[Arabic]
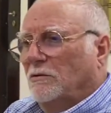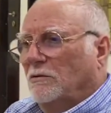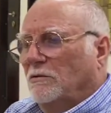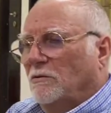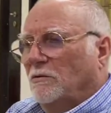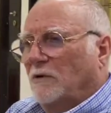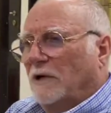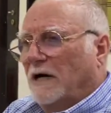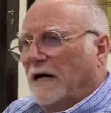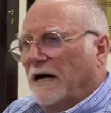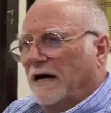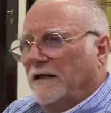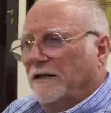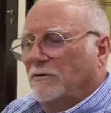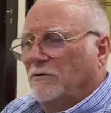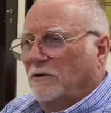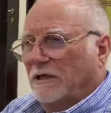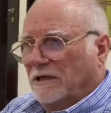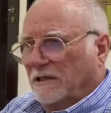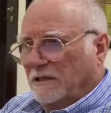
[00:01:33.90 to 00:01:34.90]
وهذا
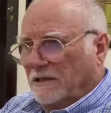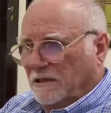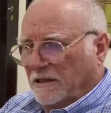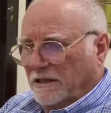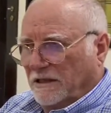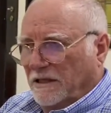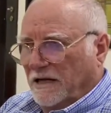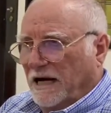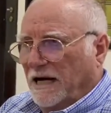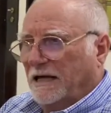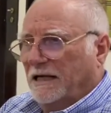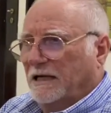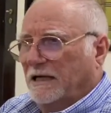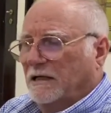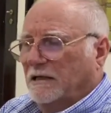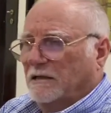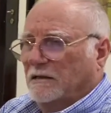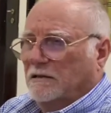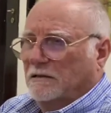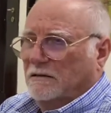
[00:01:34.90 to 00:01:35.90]

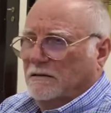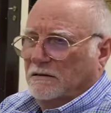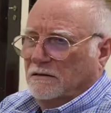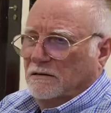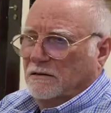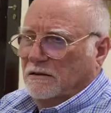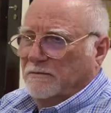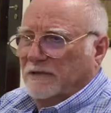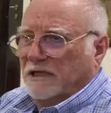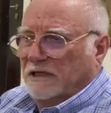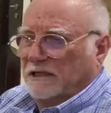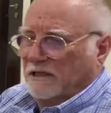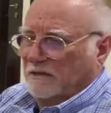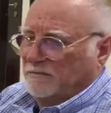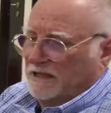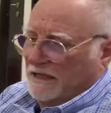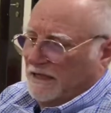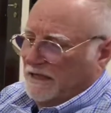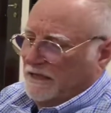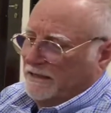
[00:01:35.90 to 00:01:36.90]
ولذلك آه، عملت
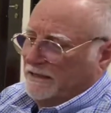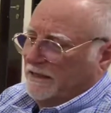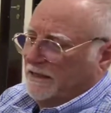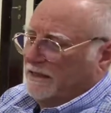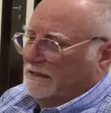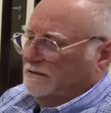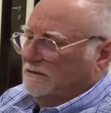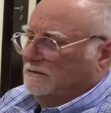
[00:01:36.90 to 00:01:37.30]
امتحانات